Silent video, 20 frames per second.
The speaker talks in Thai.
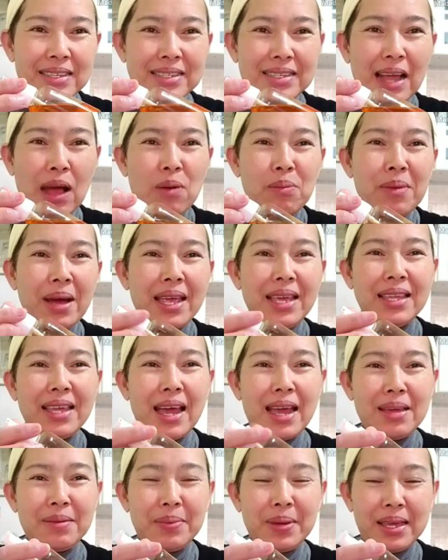สาวไหมไท
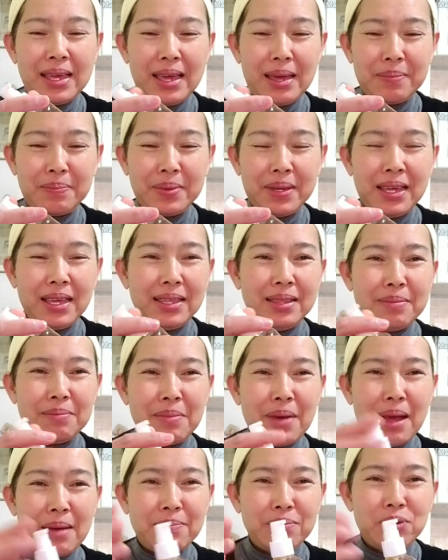ยไปเก็บกิน
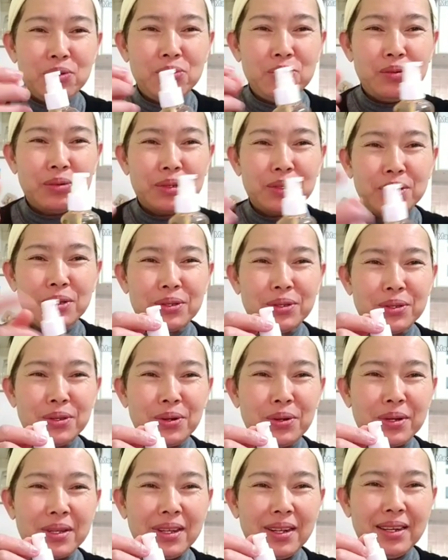แบบลูกส
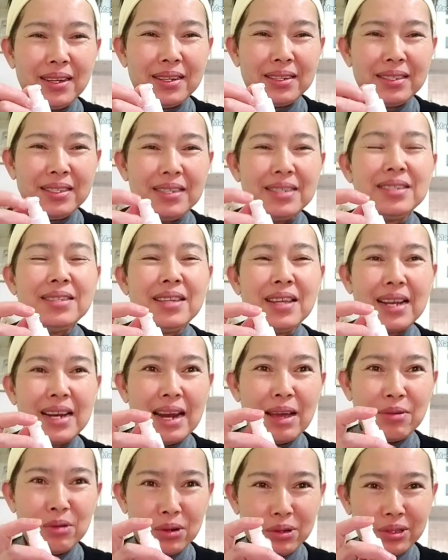ดๆจริงๆ
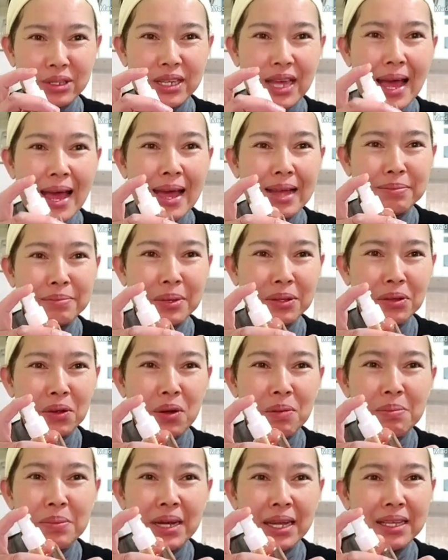แล้วรสชาติมันก็
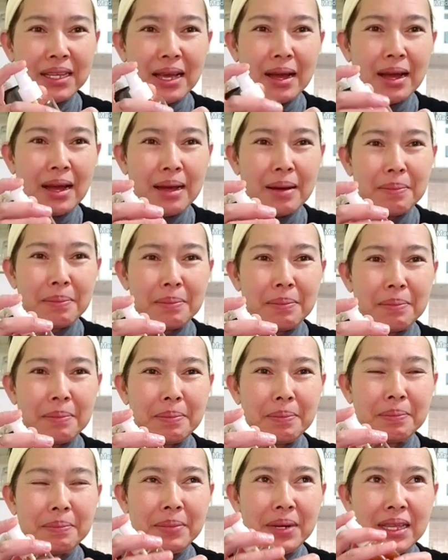เหมือนกับ
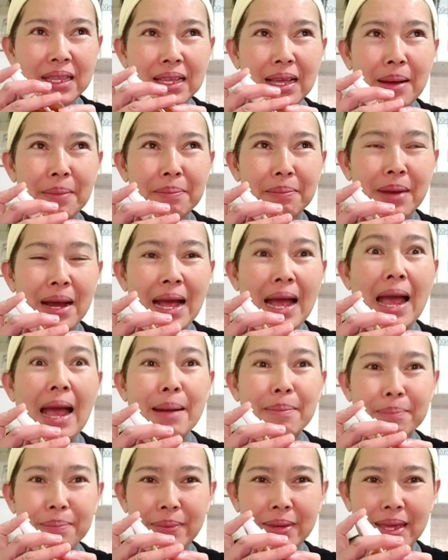เหมือนกับมะขา
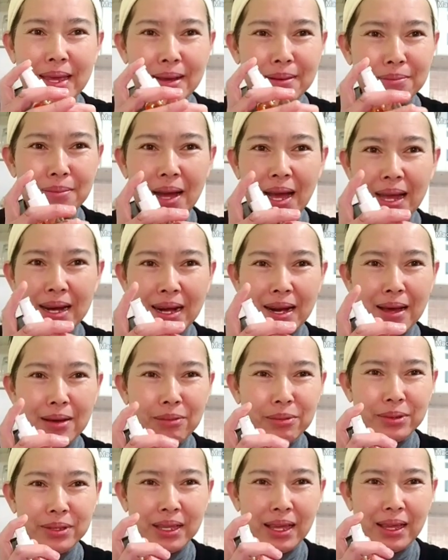มเปียกบ้านเรา
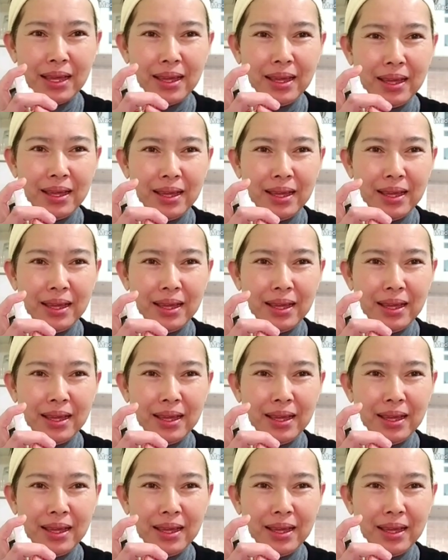เนี่ย